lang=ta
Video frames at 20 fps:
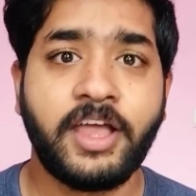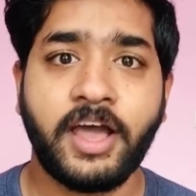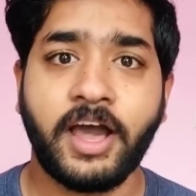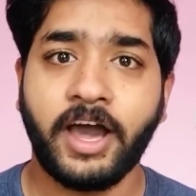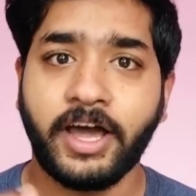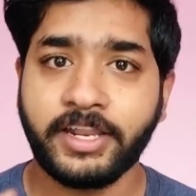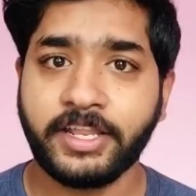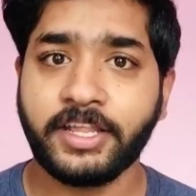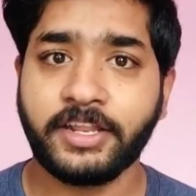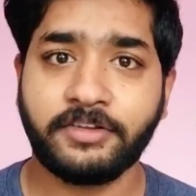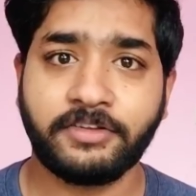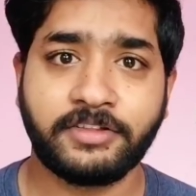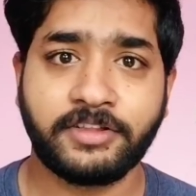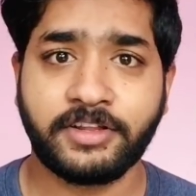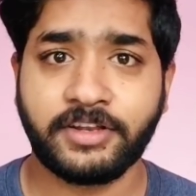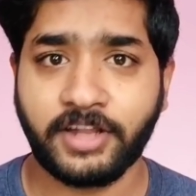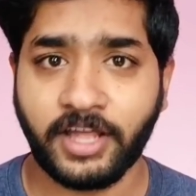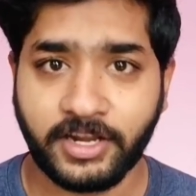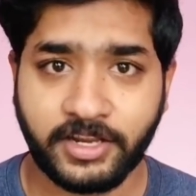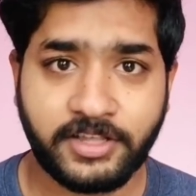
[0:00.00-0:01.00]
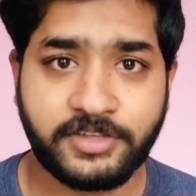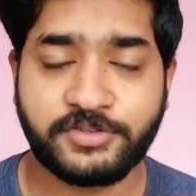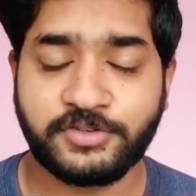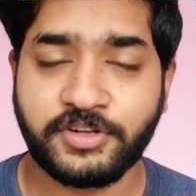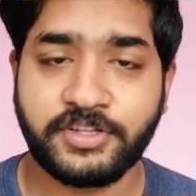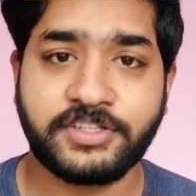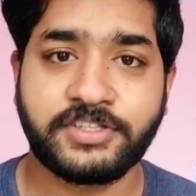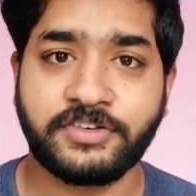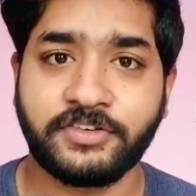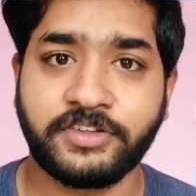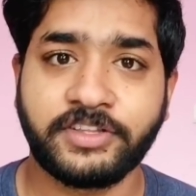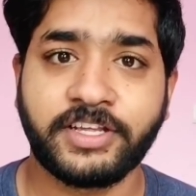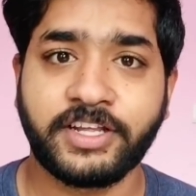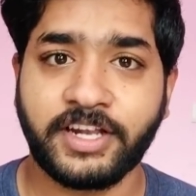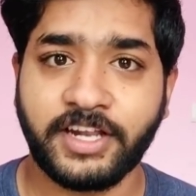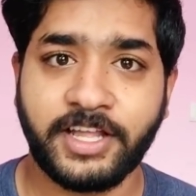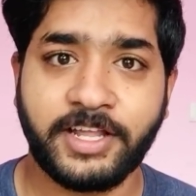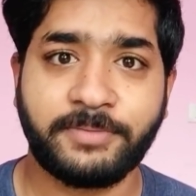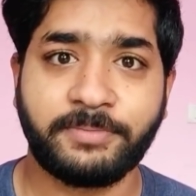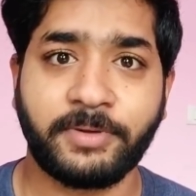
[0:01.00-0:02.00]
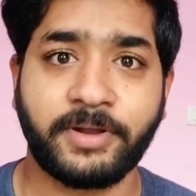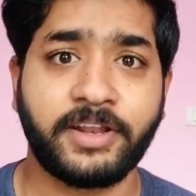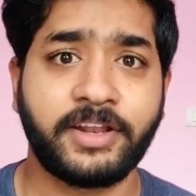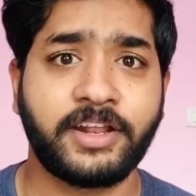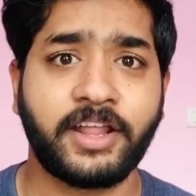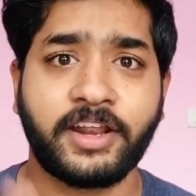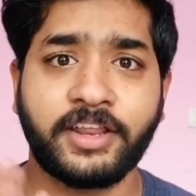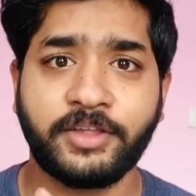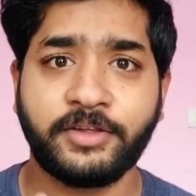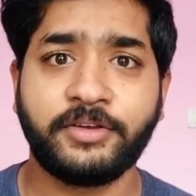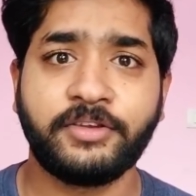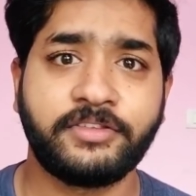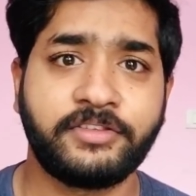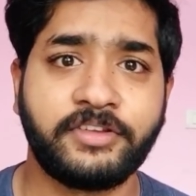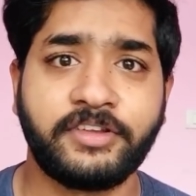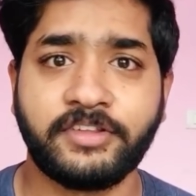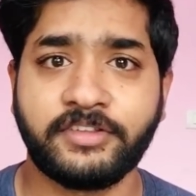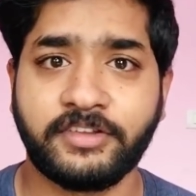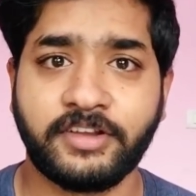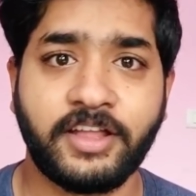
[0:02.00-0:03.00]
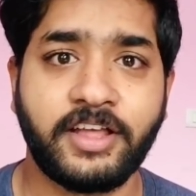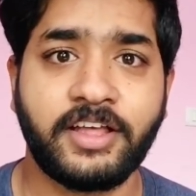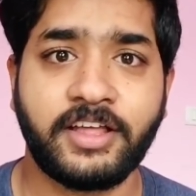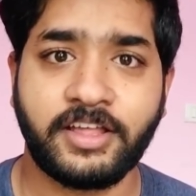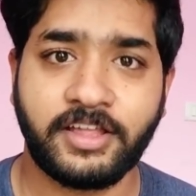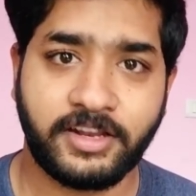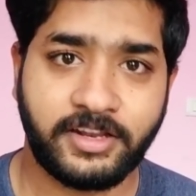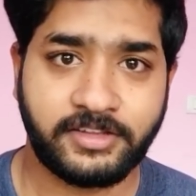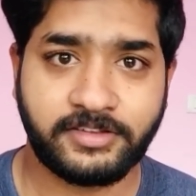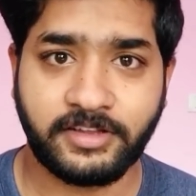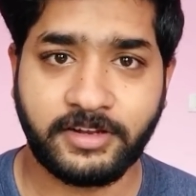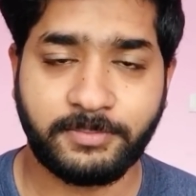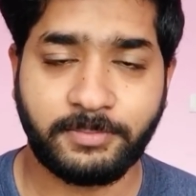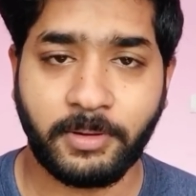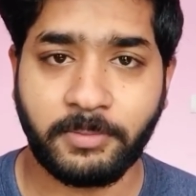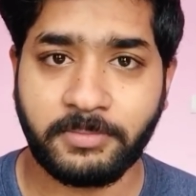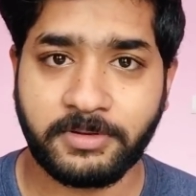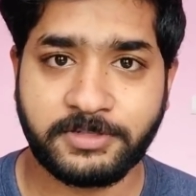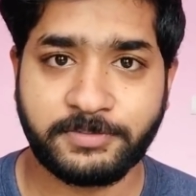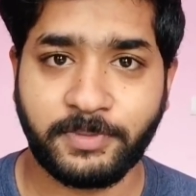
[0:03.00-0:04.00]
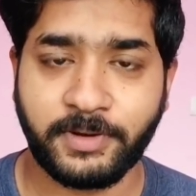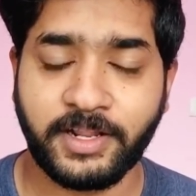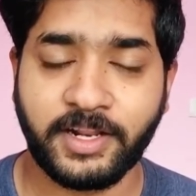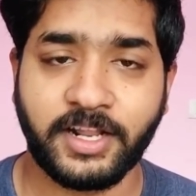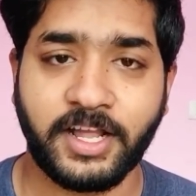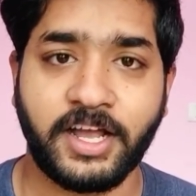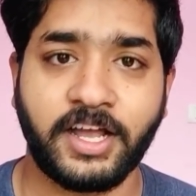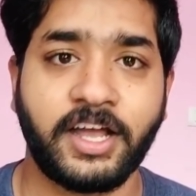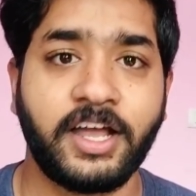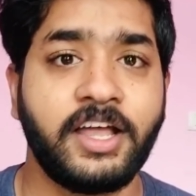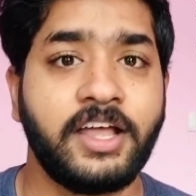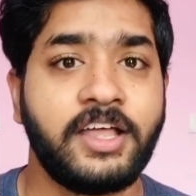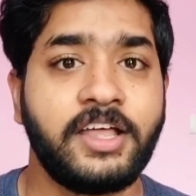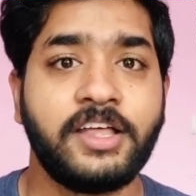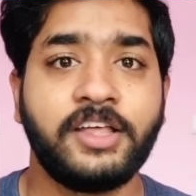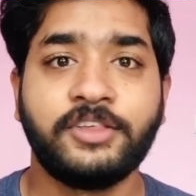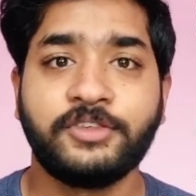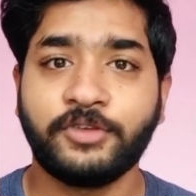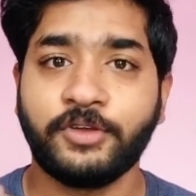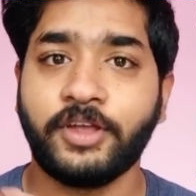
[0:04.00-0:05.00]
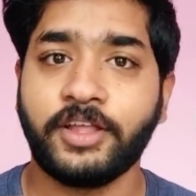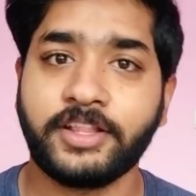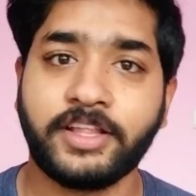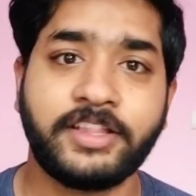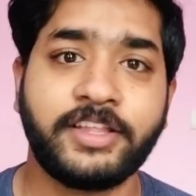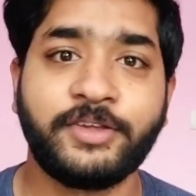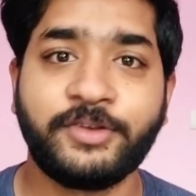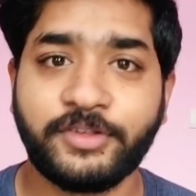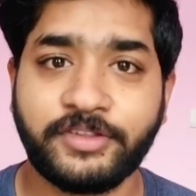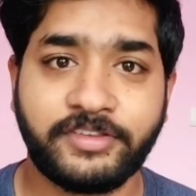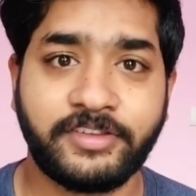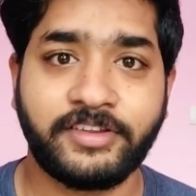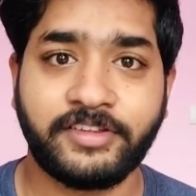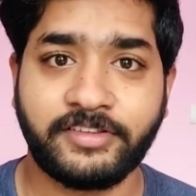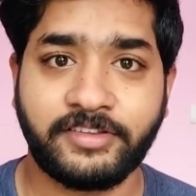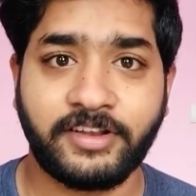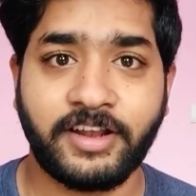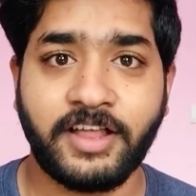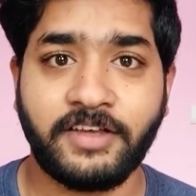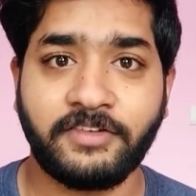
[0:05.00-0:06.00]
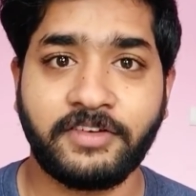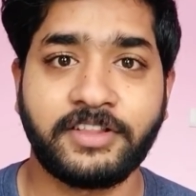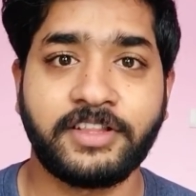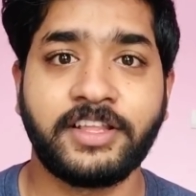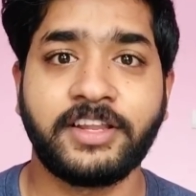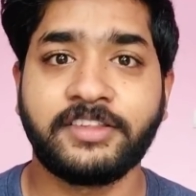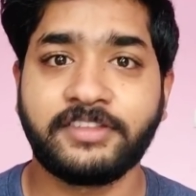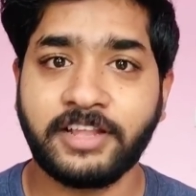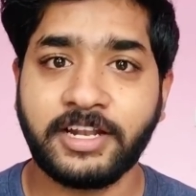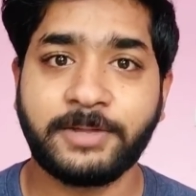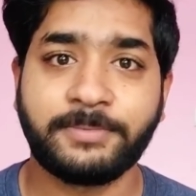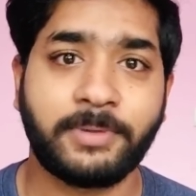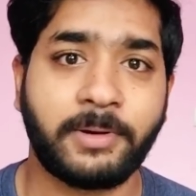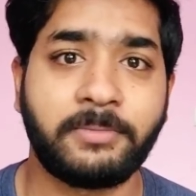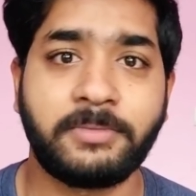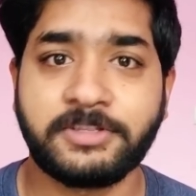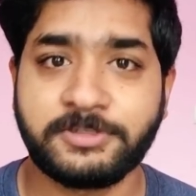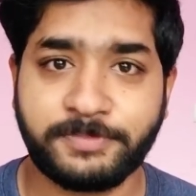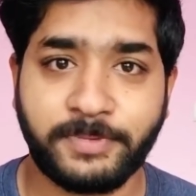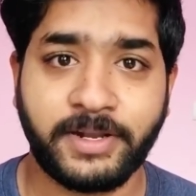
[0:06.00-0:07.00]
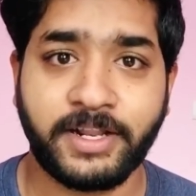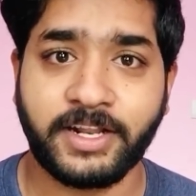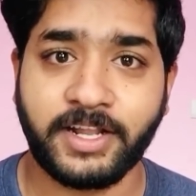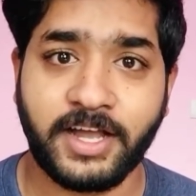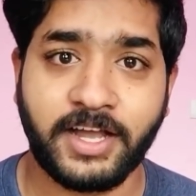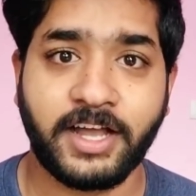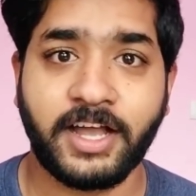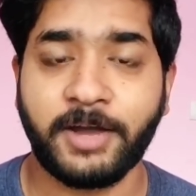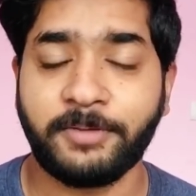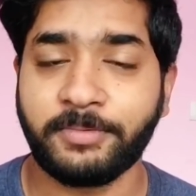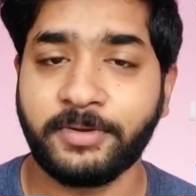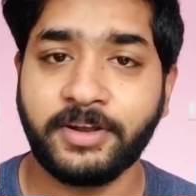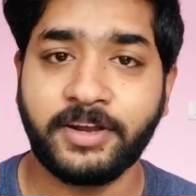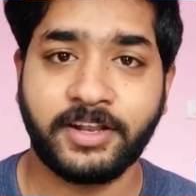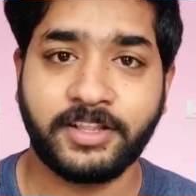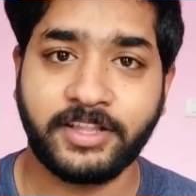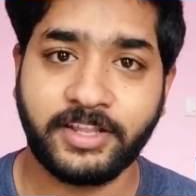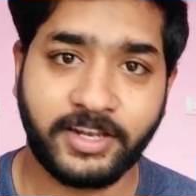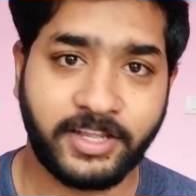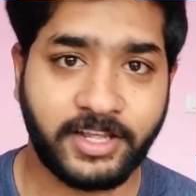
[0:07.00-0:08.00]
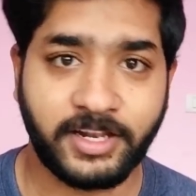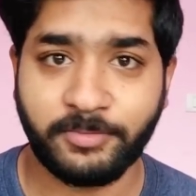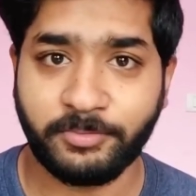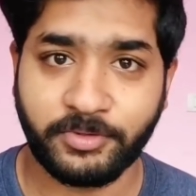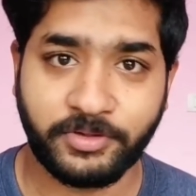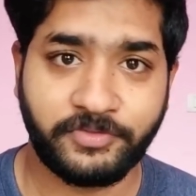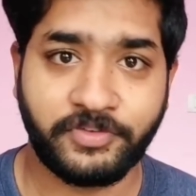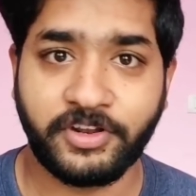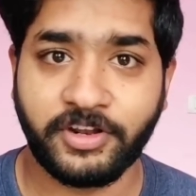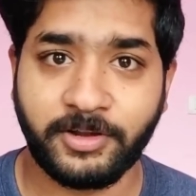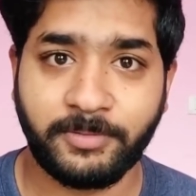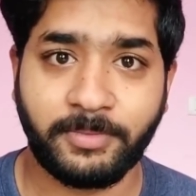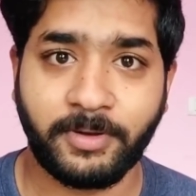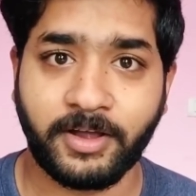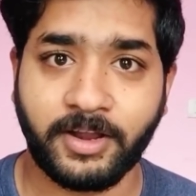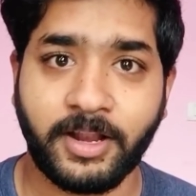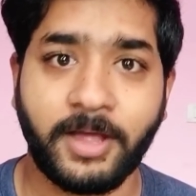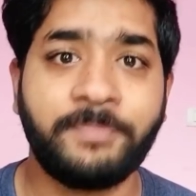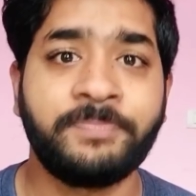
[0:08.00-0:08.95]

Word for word: அரியர் வந்து நிறைய ஸ்டூடெண்ட்ஸ்க்கு வந்து கிளியர் பண்ணி நிறைய யூனிவர்சிட்டிஸில் ரிசல்ட் பப்ளிஷ் பண்ணியிருக்காங்க ஸோ என்னென்ன யூனிவர்சிட்டிஸ்க்குலாம் வந்து ரிசல்ட் பப்ளிஷ் பண்ணியிருக்காங்க அப்படின்றத இன்றைக்கி நம்ம இந்த வீடியோவில் பார்க்கலாம்